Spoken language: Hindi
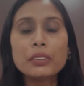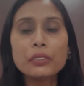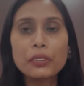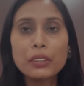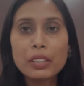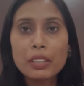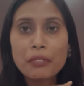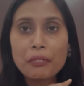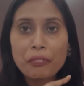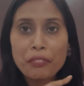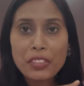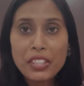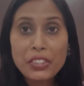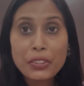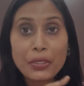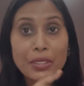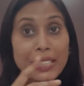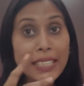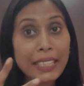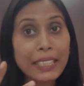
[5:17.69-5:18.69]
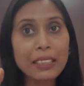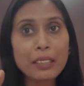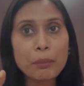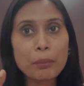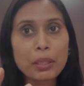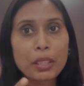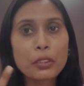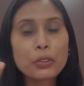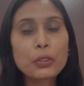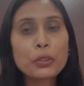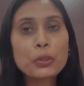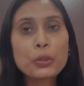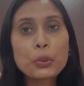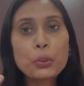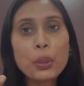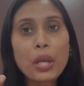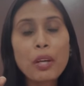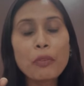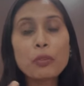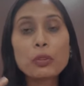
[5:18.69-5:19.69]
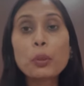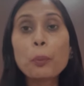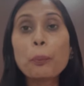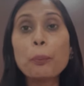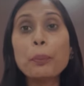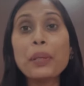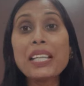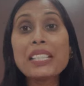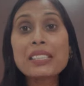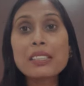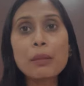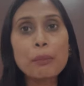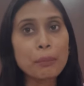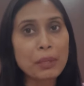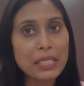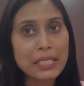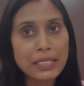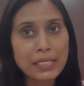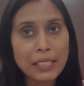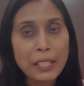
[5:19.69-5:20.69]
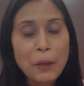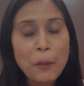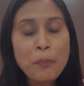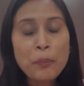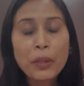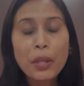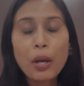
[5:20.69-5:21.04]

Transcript: फर्स्ट और सेकेंड नंबर का जो टू है वो तो बेस्ट एंड बेस्ट है